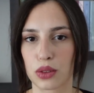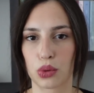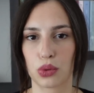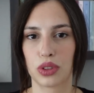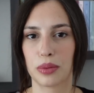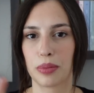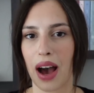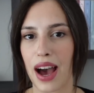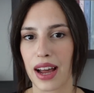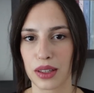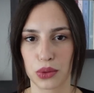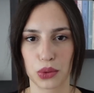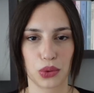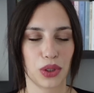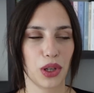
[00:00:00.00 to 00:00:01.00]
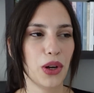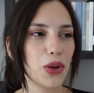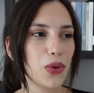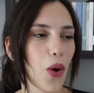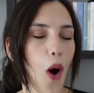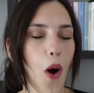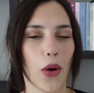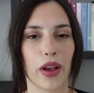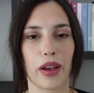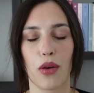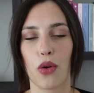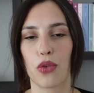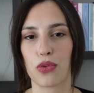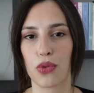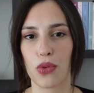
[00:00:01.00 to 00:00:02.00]
in tutti i mari, in tutti i luoghi,
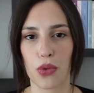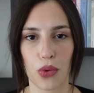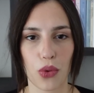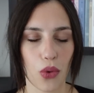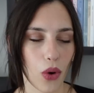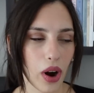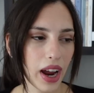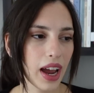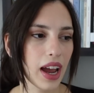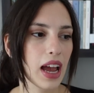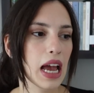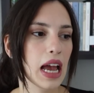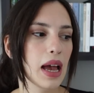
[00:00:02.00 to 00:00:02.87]
ovunque,